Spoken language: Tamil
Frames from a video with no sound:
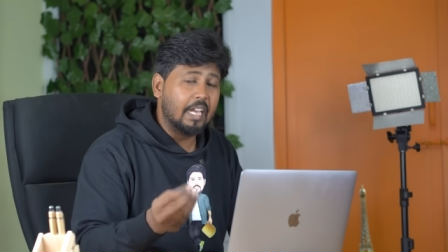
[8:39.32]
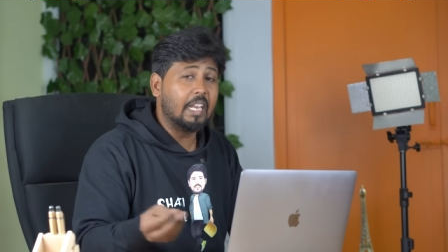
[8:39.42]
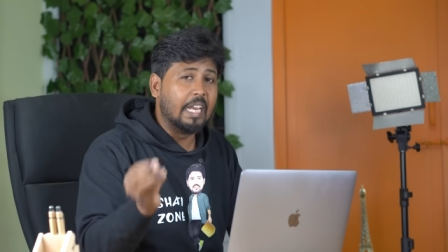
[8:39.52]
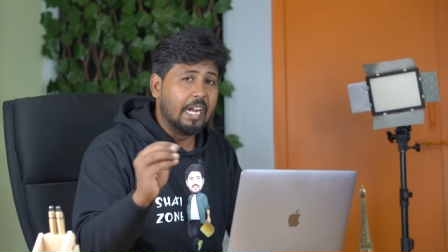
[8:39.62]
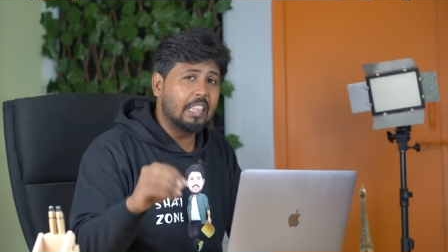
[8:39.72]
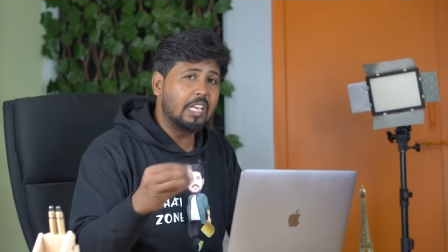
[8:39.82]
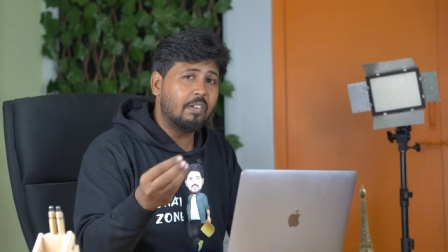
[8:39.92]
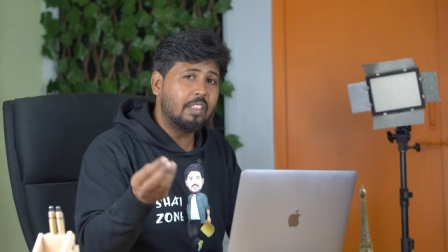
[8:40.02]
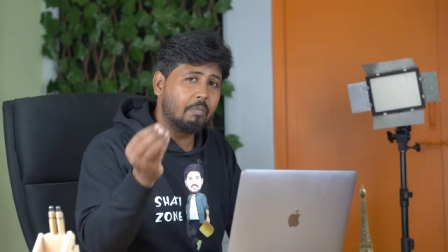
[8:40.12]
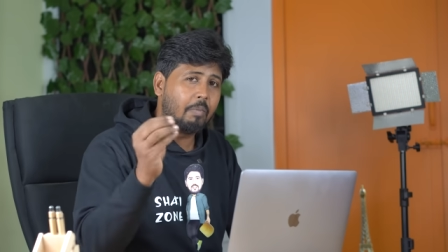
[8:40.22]
சரி எடுத்துட்டு
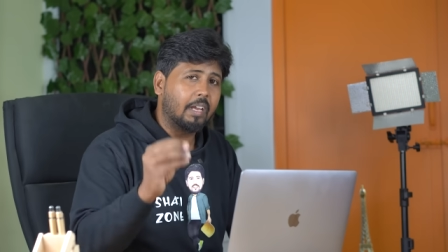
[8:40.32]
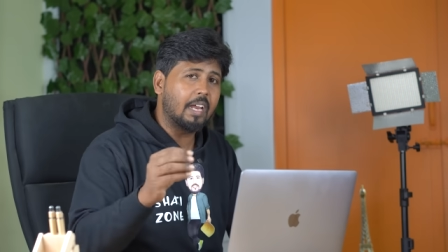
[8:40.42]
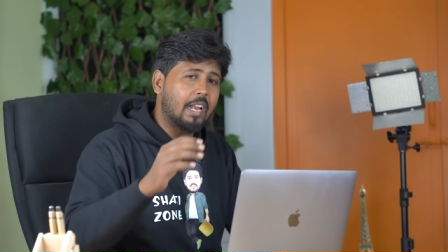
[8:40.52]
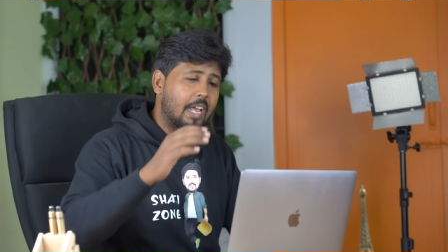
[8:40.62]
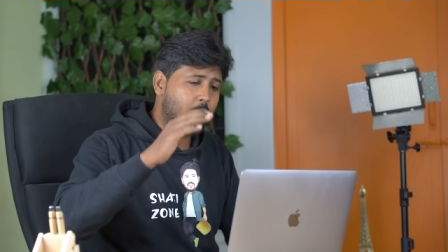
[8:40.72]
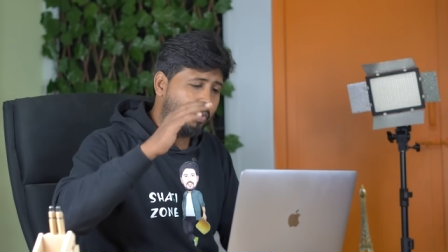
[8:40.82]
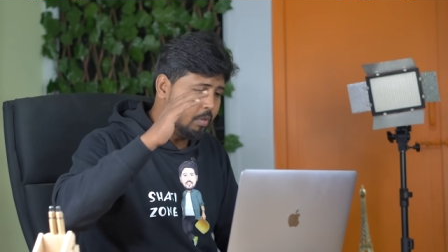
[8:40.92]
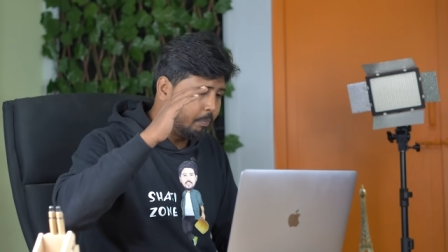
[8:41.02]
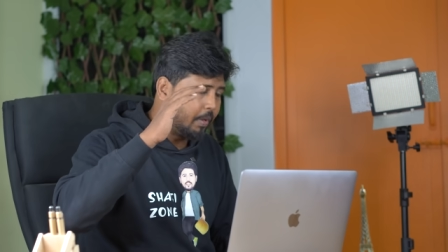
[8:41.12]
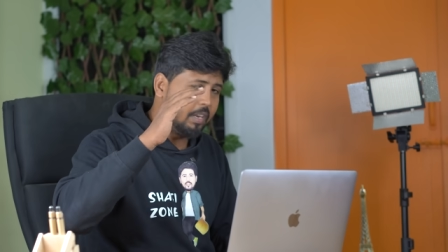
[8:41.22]
வந்த பக்கெட்டாச்சும்
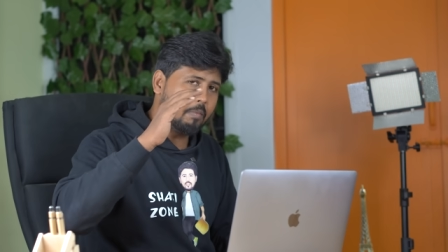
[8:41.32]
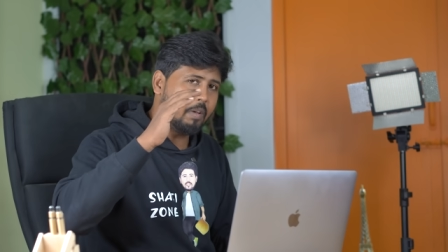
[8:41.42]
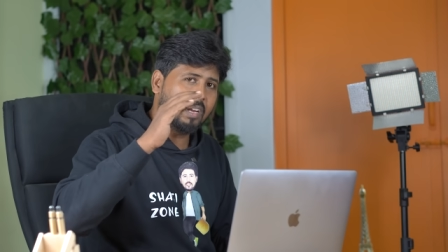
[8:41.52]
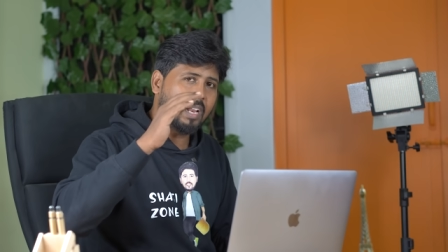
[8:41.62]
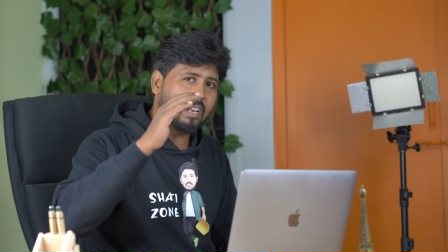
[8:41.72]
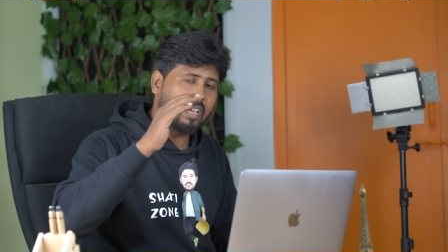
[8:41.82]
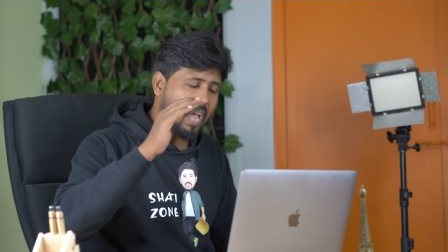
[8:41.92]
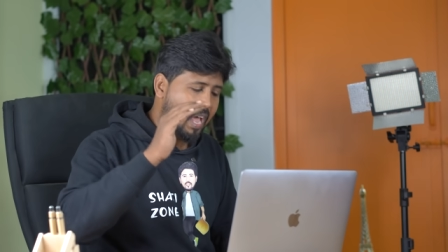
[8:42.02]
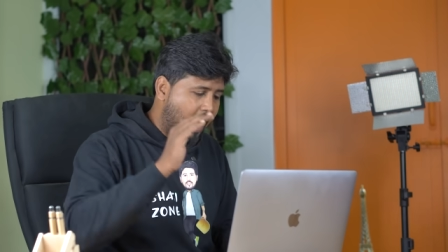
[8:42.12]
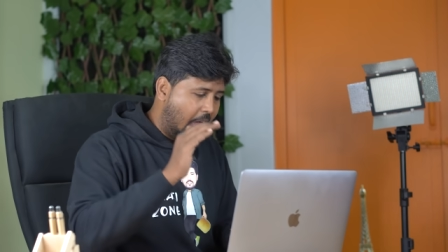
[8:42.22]
கொஞ்சம் பெரிய பக்கெட்டா
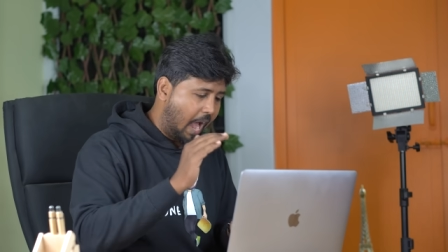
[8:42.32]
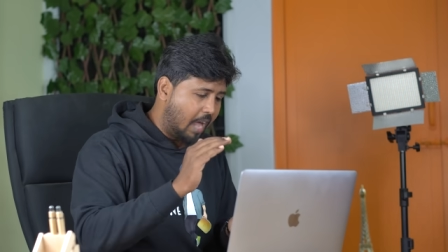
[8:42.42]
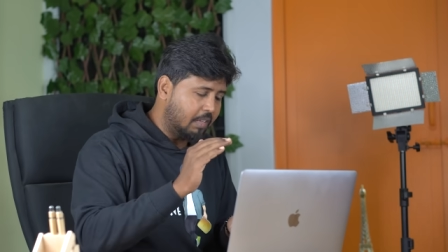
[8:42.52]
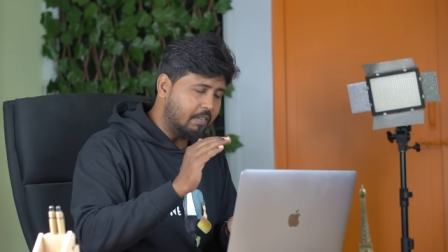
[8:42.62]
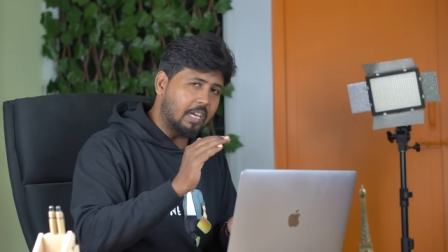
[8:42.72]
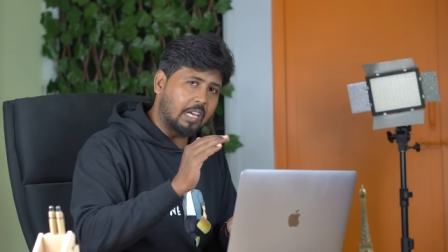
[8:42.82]
இருக்கா அதுவே